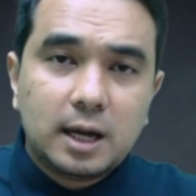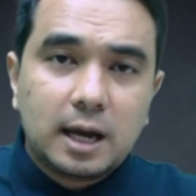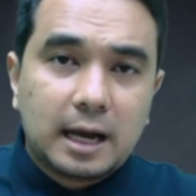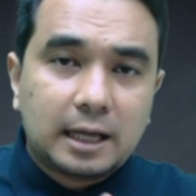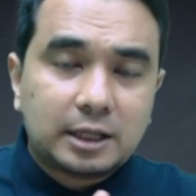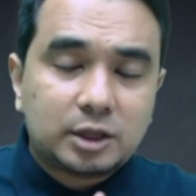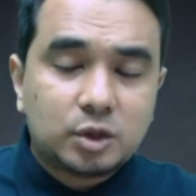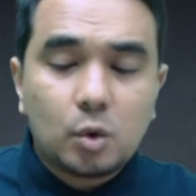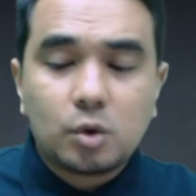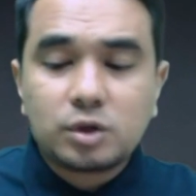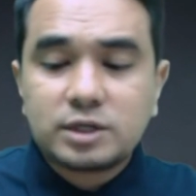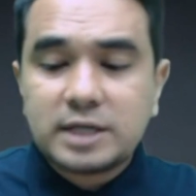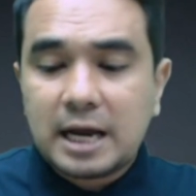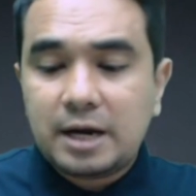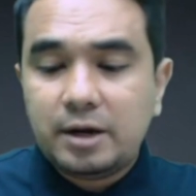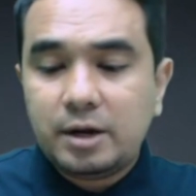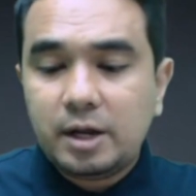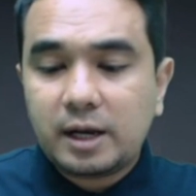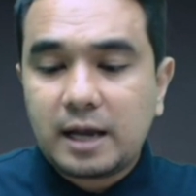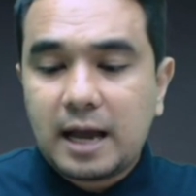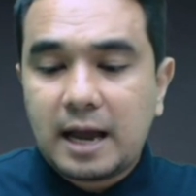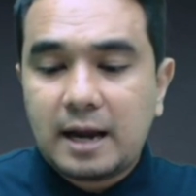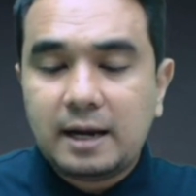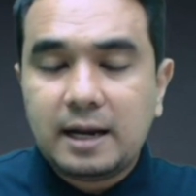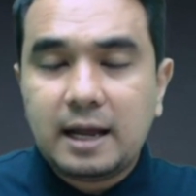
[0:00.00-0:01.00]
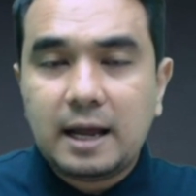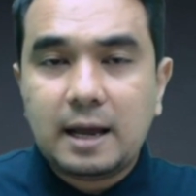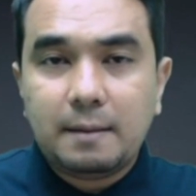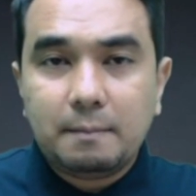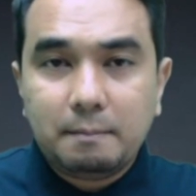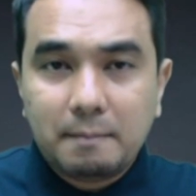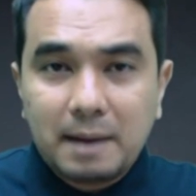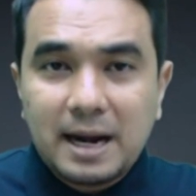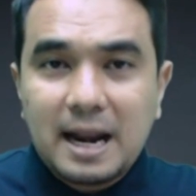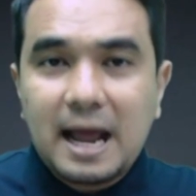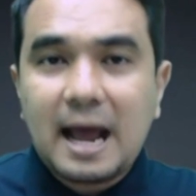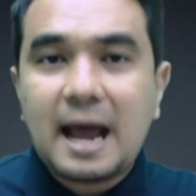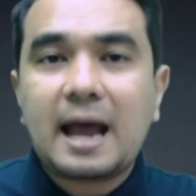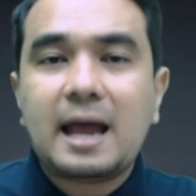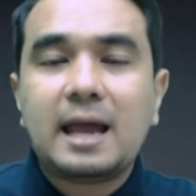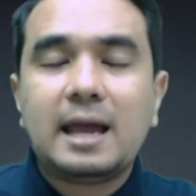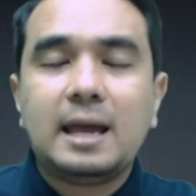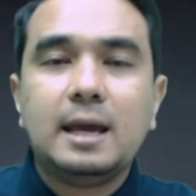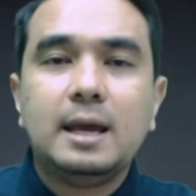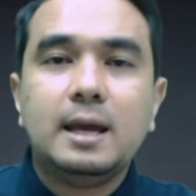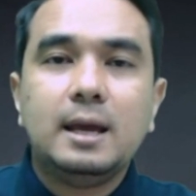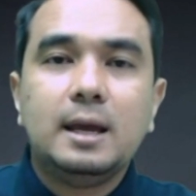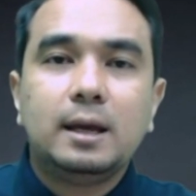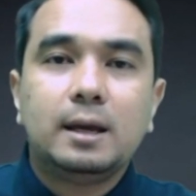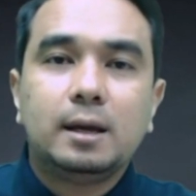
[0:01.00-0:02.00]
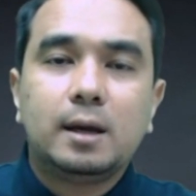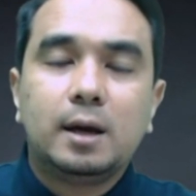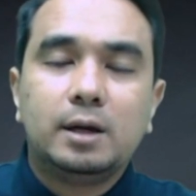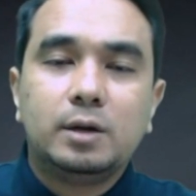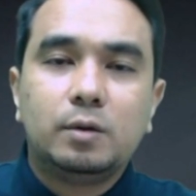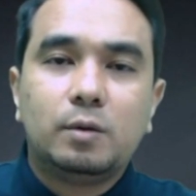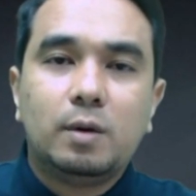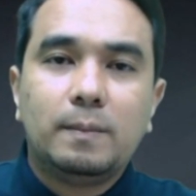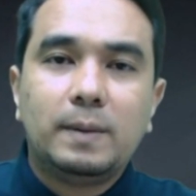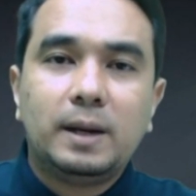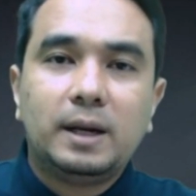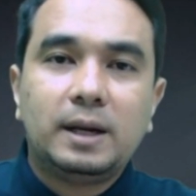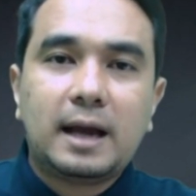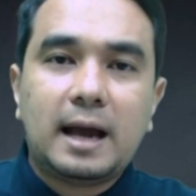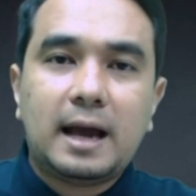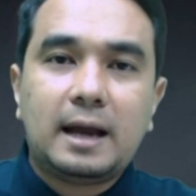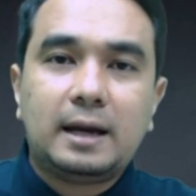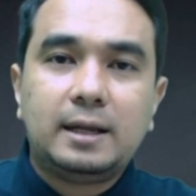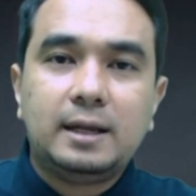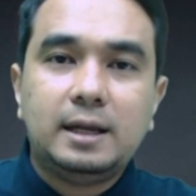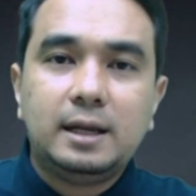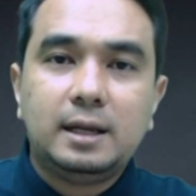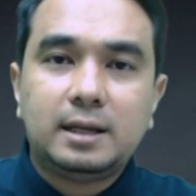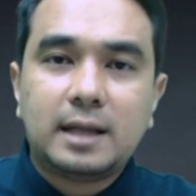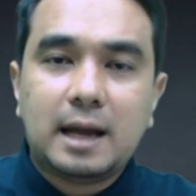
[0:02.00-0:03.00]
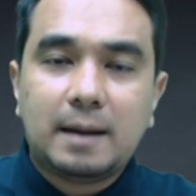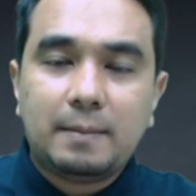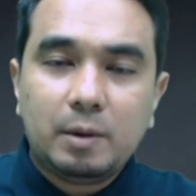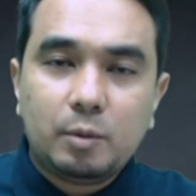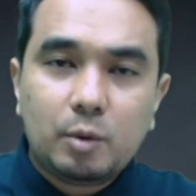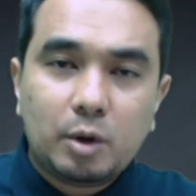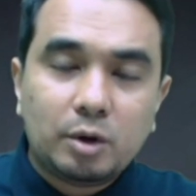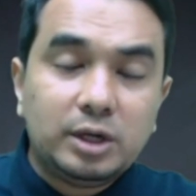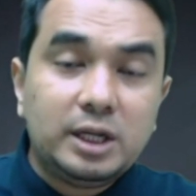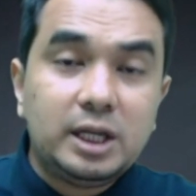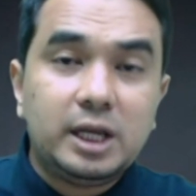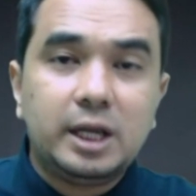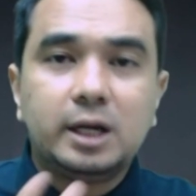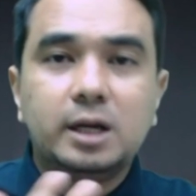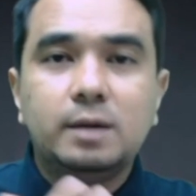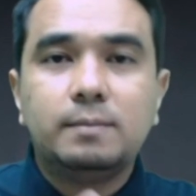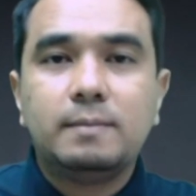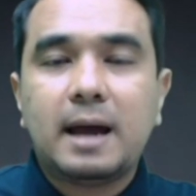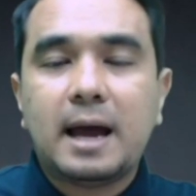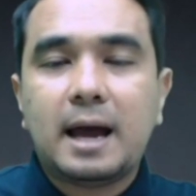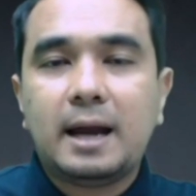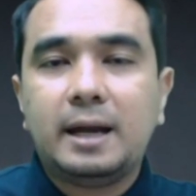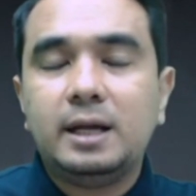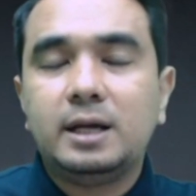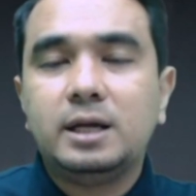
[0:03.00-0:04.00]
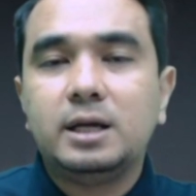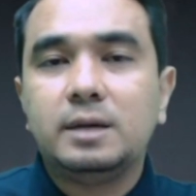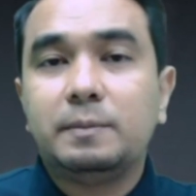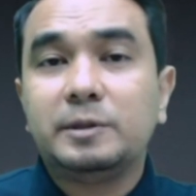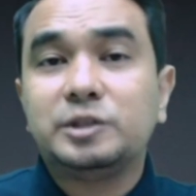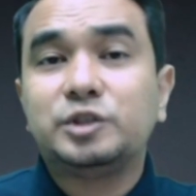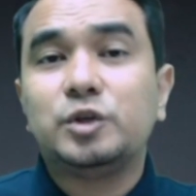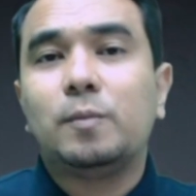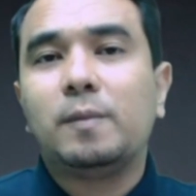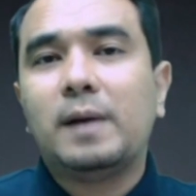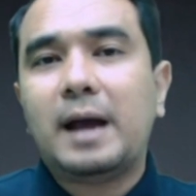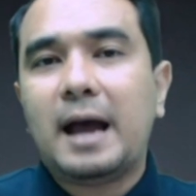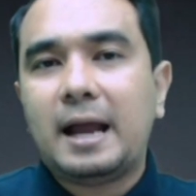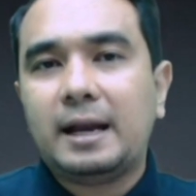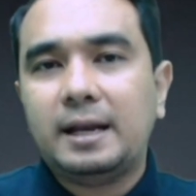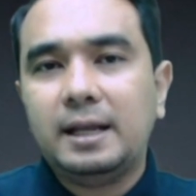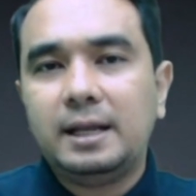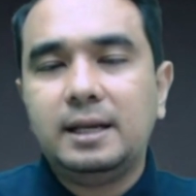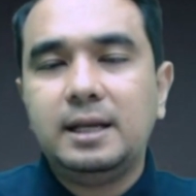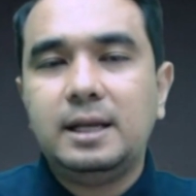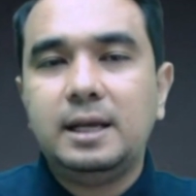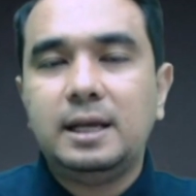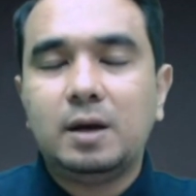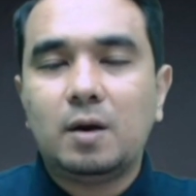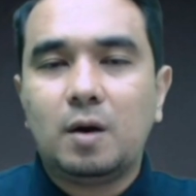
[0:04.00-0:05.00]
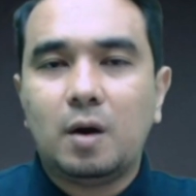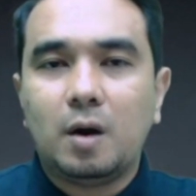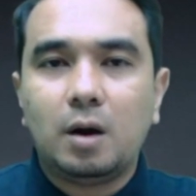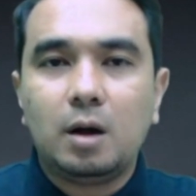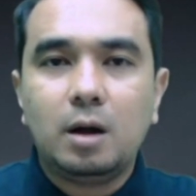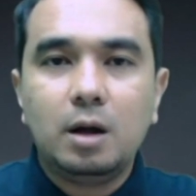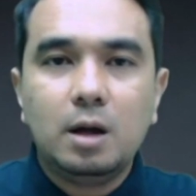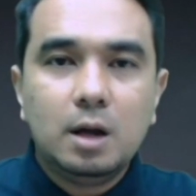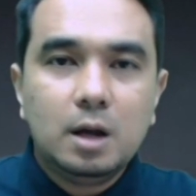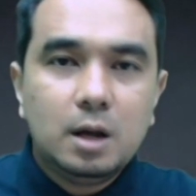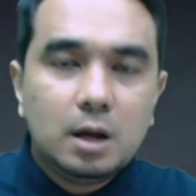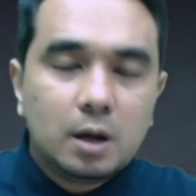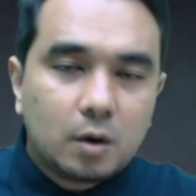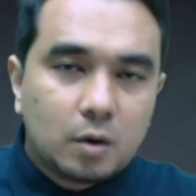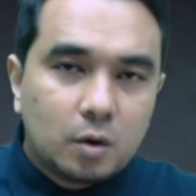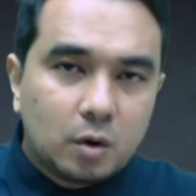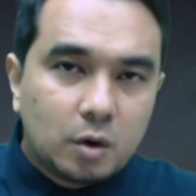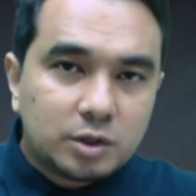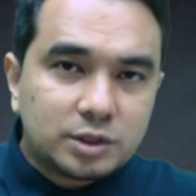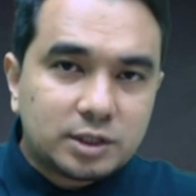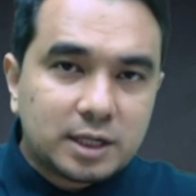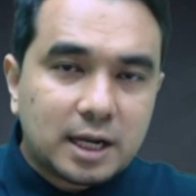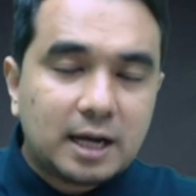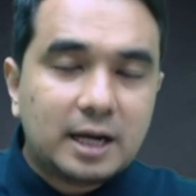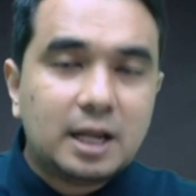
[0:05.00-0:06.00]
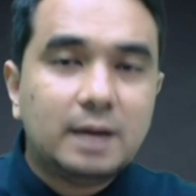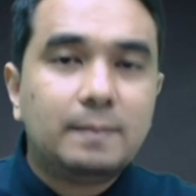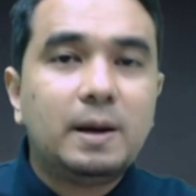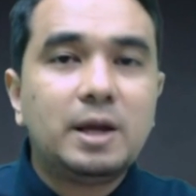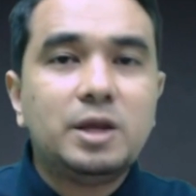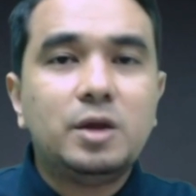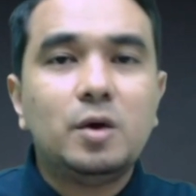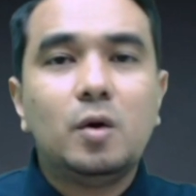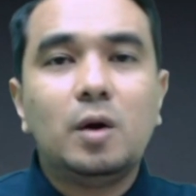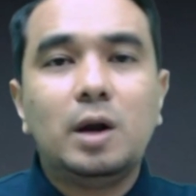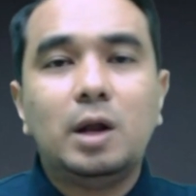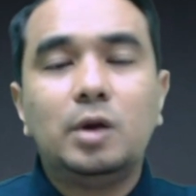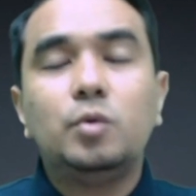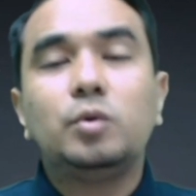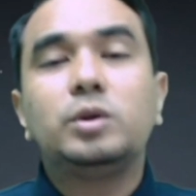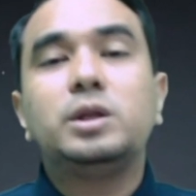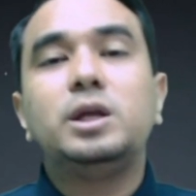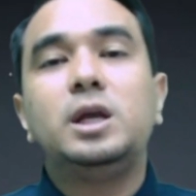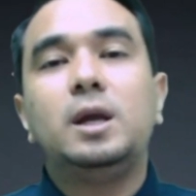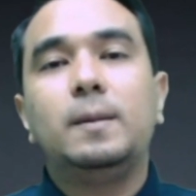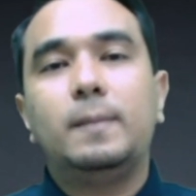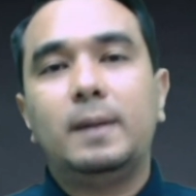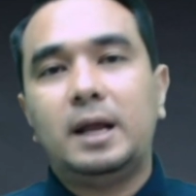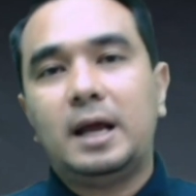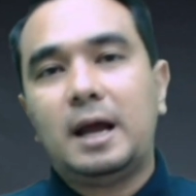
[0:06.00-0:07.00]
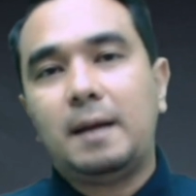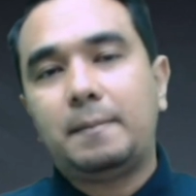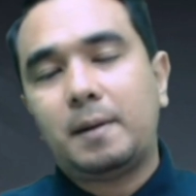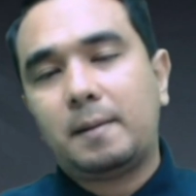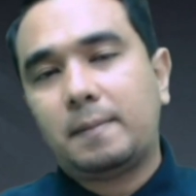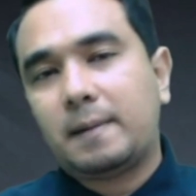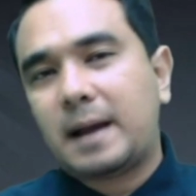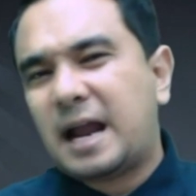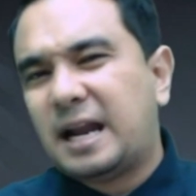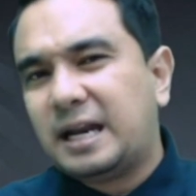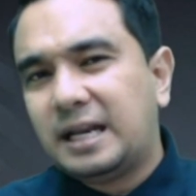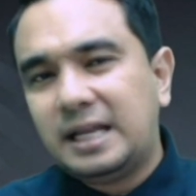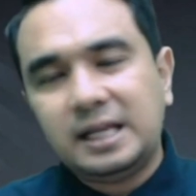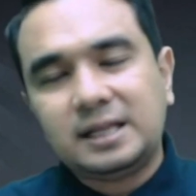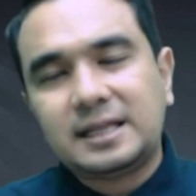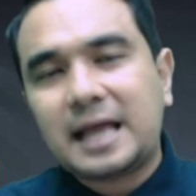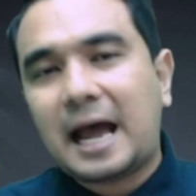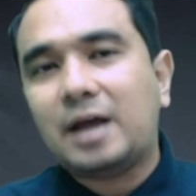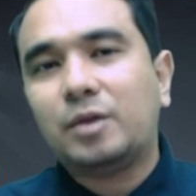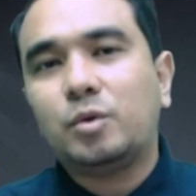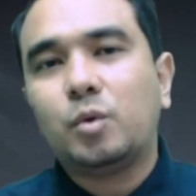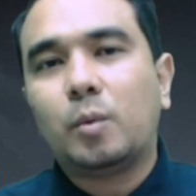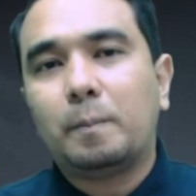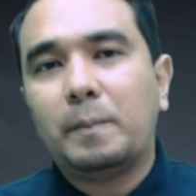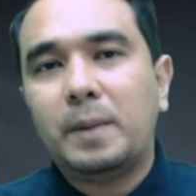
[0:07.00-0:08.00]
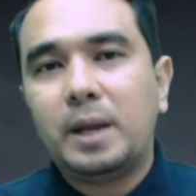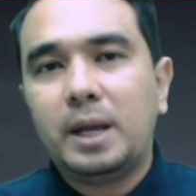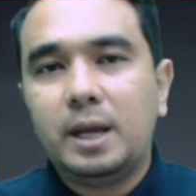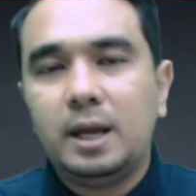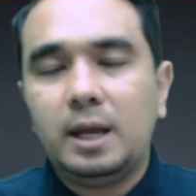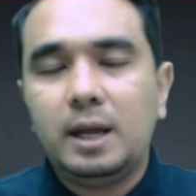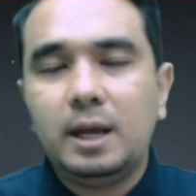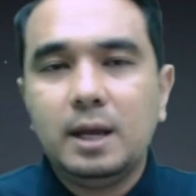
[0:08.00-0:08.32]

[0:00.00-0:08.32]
ตกชั้นด้วยกันเนี่ยมาได้ ก็ถือว่าเป็นการที่ทำให้คนดีขึ้นมานี่คือประสบการณ์ที่ดีของโค้ชอเดบายโยและลูกทีมนะครับกับการหนีตายทุกปี